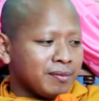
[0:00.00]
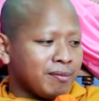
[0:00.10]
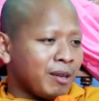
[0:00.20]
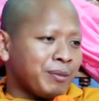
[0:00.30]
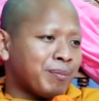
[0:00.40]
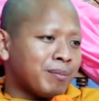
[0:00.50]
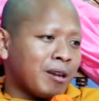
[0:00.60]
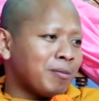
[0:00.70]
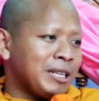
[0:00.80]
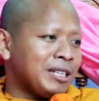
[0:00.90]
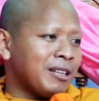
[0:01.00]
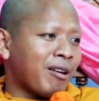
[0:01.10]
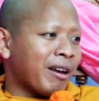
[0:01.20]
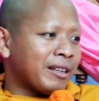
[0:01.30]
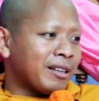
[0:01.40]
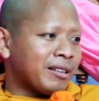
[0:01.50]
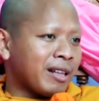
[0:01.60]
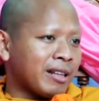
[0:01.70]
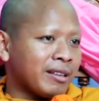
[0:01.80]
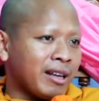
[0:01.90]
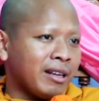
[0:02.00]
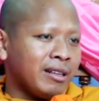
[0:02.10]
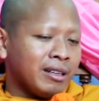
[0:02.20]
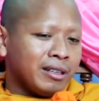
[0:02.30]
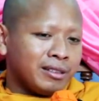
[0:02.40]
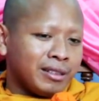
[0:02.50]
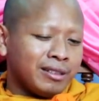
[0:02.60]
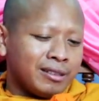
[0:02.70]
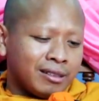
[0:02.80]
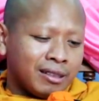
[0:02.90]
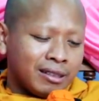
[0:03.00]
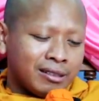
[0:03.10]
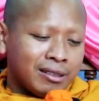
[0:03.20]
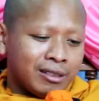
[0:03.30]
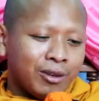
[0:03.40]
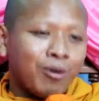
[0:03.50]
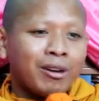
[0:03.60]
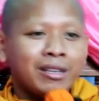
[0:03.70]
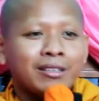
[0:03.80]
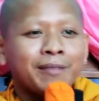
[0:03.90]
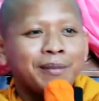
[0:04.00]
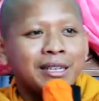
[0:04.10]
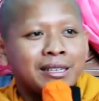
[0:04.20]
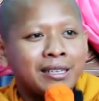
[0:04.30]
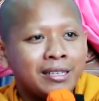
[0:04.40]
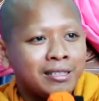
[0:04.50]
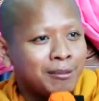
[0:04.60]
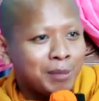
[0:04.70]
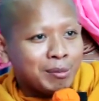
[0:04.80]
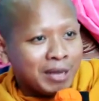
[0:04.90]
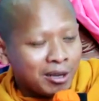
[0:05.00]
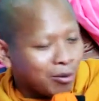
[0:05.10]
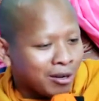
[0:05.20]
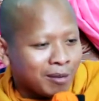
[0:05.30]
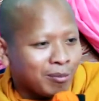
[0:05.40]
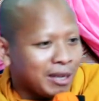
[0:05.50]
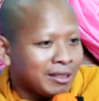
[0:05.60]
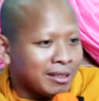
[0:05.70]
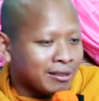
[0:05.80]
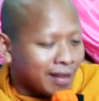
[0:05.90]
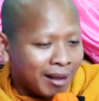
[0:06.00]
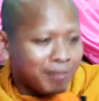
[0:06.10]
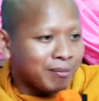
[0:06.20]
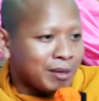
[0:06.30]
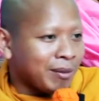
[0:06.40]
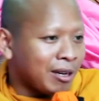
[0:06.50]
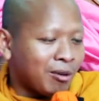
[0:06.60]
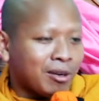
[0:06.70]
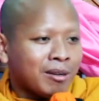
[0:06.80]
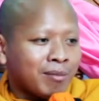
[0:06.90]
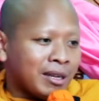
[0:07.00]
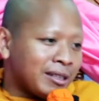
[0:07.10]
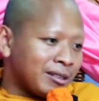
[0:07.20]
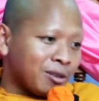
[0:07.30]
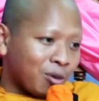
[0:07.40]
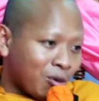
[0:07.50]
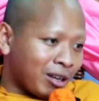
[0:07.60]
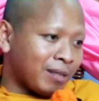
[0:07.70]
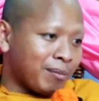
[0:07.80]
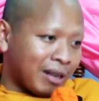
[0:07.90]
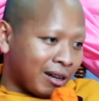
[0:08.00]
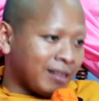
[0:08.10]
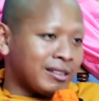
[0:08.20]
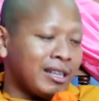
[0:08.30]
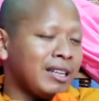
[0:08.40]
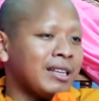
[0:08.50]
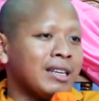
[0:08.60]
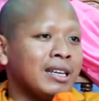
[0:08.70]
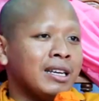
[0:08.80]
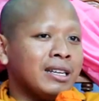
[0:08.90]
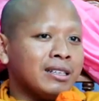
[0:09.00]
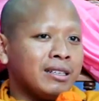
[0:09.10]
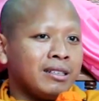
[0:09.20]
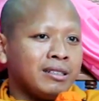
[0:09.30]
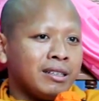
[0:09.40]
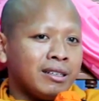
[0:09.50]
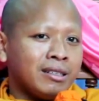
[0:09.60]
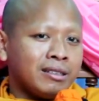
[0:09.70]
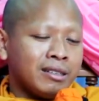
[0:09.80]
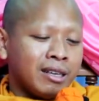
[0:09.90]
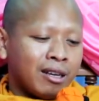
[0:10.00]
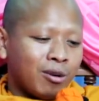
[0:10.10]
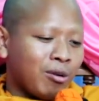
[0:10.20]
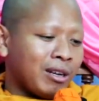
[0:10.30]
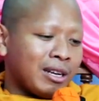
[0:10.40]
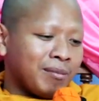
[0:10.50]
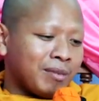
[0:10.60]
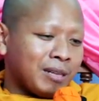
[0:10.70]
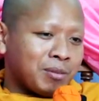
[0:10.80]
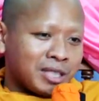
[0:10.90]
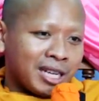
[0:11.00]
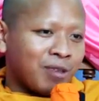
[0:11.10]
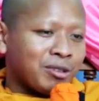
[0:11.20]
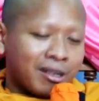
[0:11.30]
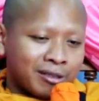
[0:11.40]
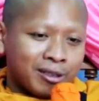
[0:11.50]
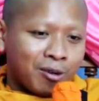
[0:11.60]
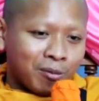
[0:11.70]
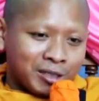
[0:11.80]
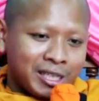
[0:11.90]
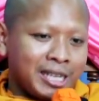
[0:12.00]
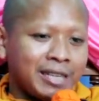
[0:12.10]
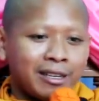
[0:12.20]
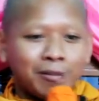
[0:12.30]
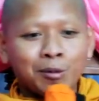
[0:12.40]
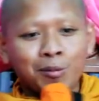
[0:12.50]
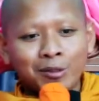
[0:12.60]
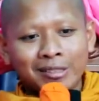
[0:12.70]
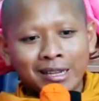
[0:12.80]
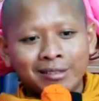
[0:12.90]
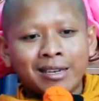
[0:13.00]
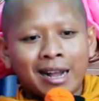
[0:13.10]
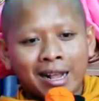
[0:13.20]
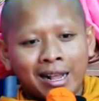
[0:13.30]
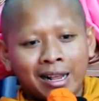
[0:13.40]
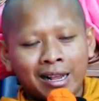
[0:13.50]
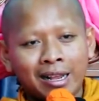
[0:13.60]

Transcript: nâng mau bị dương ọt cật thả tớ dương ruột nâng đầm bầy dương mình bên ruột đầm bầy từ slap mình bên ruột đầm bầy từ sự quật bình năng tê cứ dương ruột đầm bầy bị giao đo sự cồm chiết nâng của Phật sạch nà